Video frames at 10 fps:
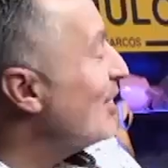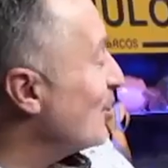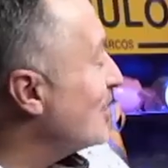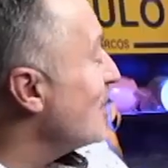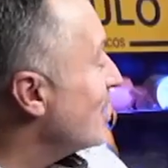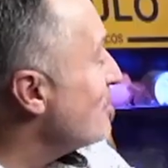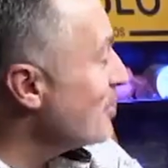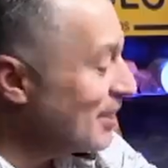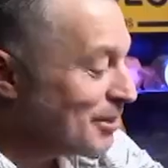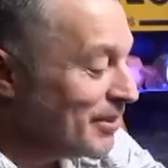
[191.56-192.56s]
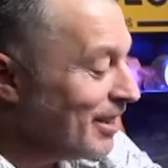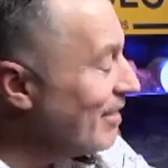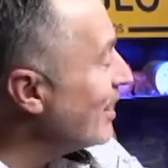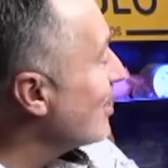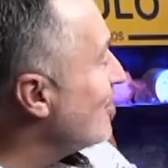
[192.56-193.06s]
Entonces te, ponías también a
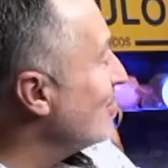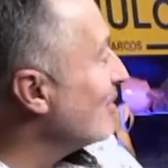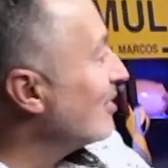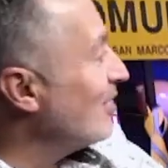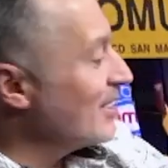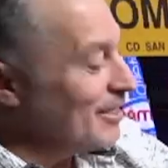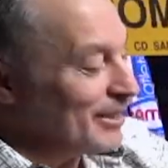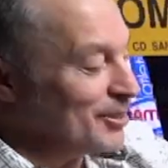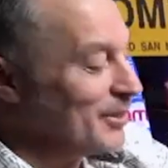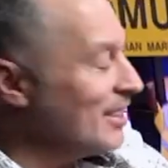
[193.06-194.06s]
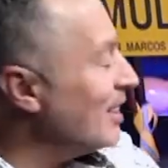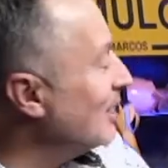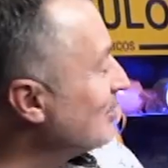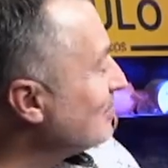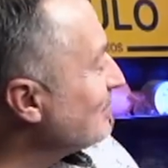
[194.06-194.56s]
hablar con, con las Sí, sí,
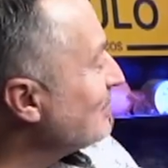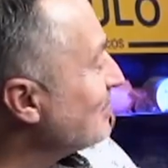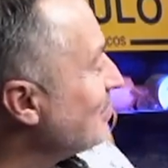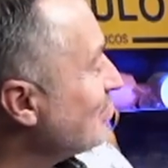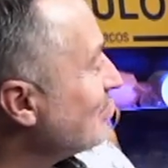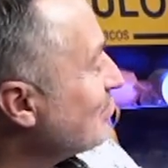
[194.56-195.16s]
sí, me acuerdo mucho